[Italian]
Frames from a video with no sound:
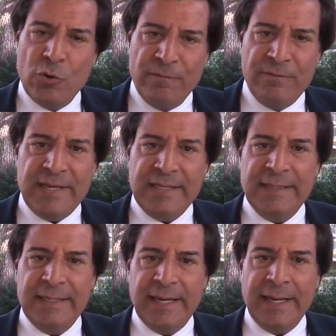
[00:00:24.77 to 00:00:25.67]

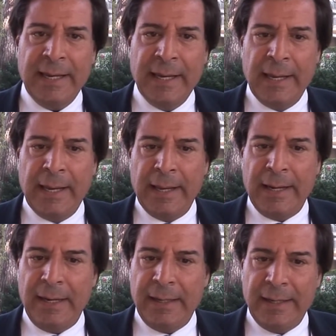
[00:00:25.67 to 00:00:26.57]
convinti che
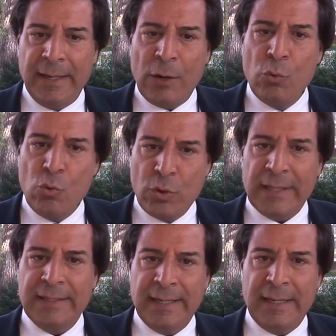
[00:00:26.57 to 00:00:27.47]
la
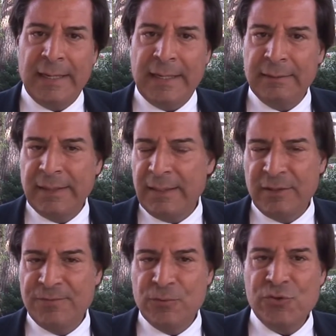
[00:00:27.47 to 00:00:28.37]
cura della, della,
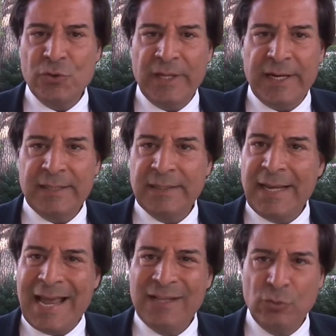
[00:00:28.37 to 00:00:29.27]
disfunzione
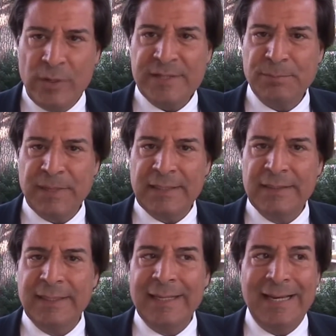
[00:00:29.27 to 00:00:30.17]
rettile ha due
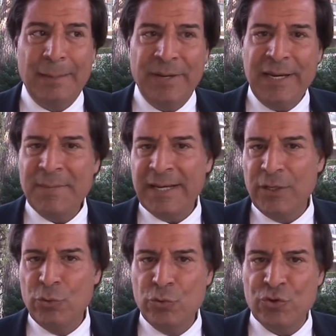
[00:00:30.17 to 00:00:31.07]
aspetti. La prima
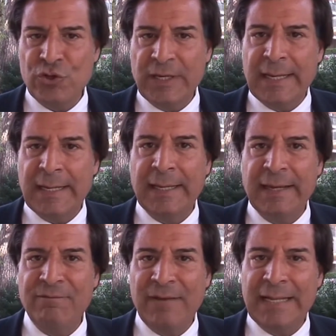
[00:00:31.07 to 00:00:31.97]
chirurgica
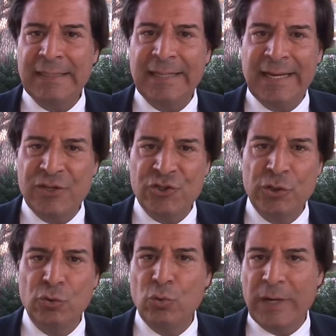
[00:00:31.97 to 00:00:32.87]
che va dalla
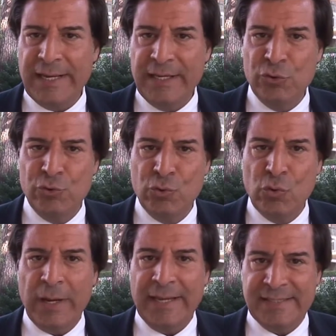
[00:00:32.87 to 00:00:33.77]
cintura in
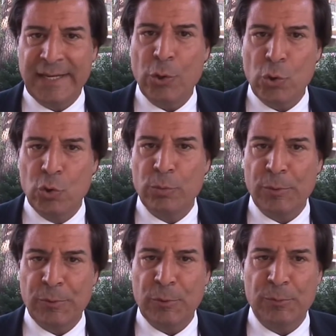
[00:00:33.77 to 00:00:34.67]
giù e se ne
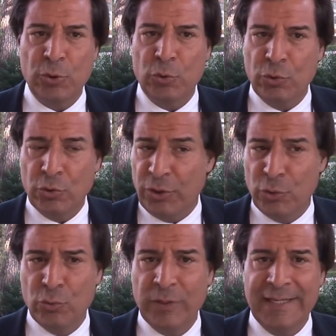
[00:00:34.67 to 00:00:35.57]
occupano proprio
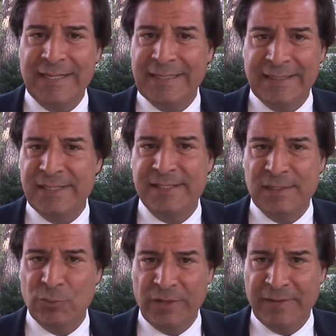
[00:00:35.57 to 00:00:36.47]
chirurghi di
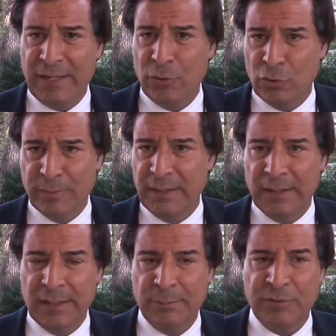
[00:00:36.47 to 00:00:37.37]
altissimo livello come
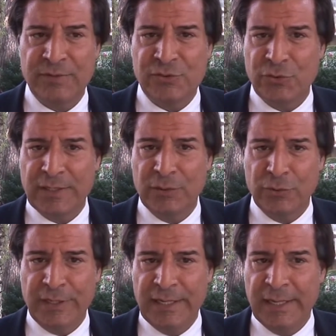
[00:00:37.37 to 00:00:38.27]
il professor
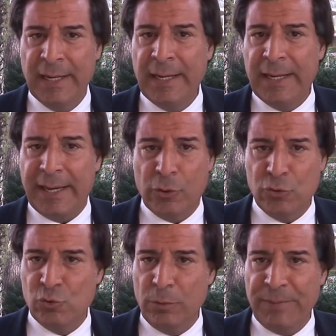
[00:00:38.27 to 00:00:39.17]
Antonini che
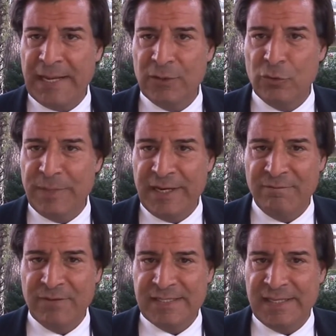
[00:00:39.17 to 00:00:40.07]
col suo impianto
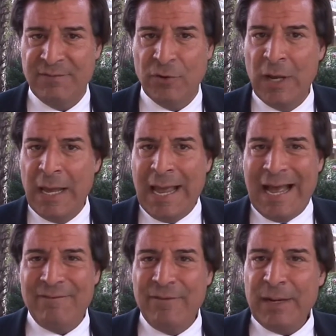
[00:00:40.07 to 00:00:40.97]
mini-invasivo
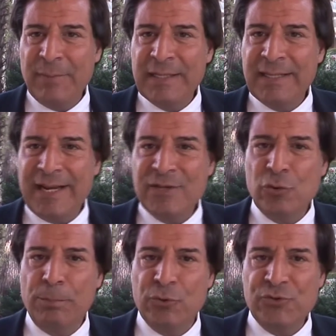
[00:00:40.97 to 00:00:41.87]
ha veramente
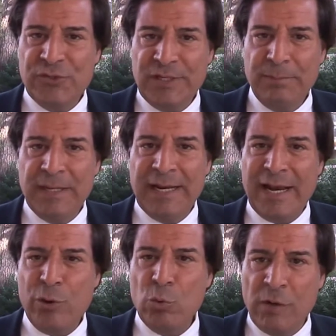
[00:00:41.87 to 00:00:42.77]
reso possibile
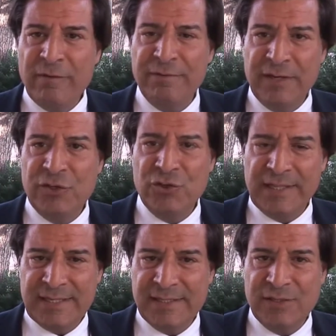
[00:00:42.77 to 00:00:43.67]
la nuova
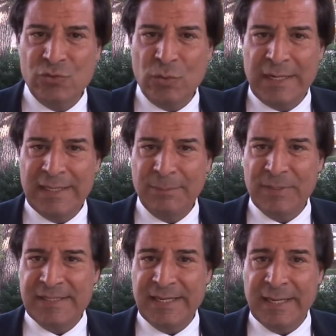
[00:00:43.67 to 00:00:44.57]
felicità sessuale dei
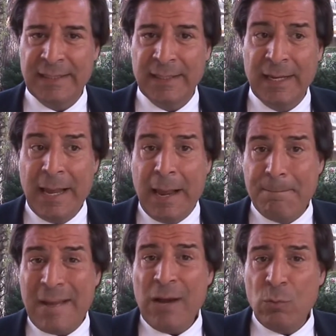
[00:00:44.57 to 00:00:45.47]
pazienti.
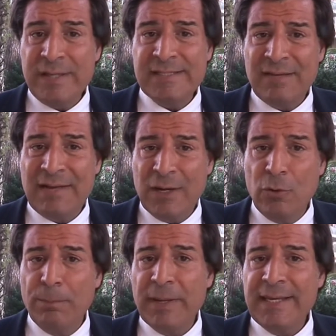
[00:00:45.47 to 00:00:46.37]
Ma questa va
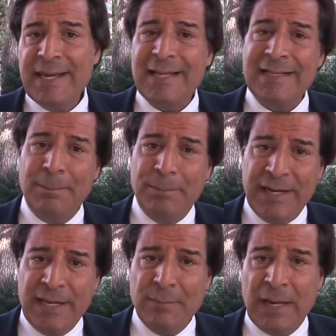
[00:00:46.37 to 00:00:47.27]
accompagnata
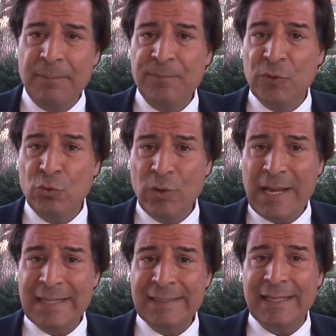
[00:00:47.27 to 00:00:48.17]
prima,
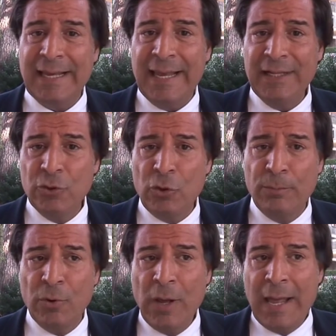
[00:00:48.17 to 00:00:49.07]
durante e
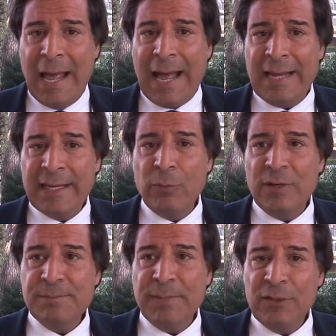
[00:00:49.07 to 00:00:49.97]
dopo anche
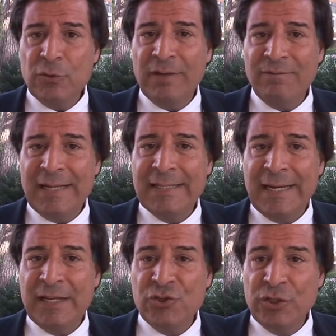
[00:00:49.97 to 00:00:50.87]
quell'aspetto che va
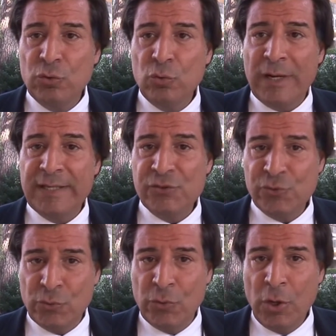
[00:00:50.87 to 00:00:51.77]
dalla cintura in
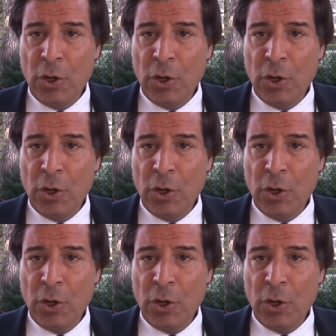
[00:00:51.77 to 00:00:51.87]
su,